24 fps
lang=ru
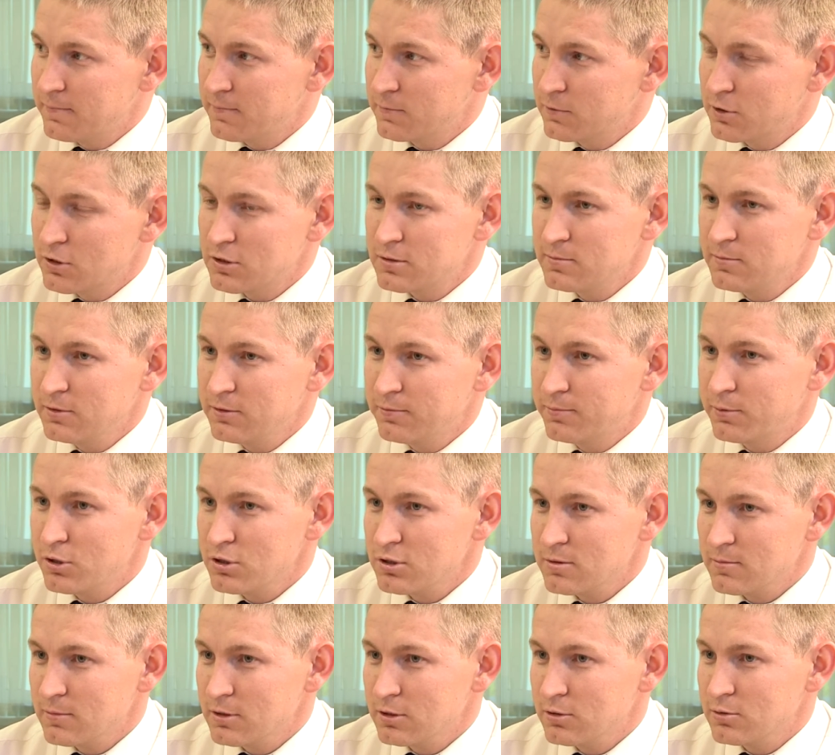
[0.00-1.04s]
То есть мы в
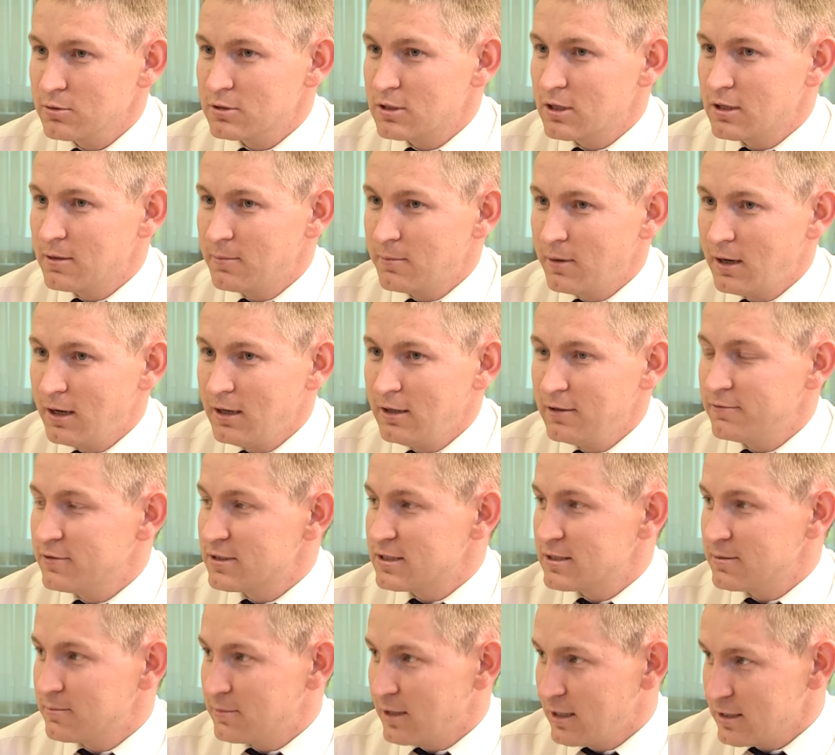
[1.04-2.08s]
прошлом году занимали
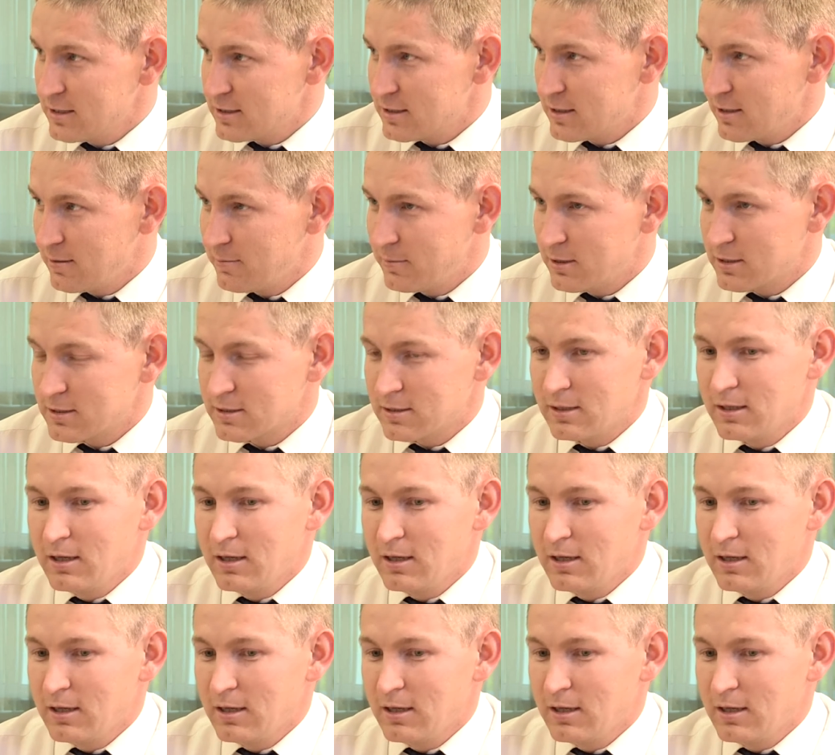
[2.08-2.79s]
18 место.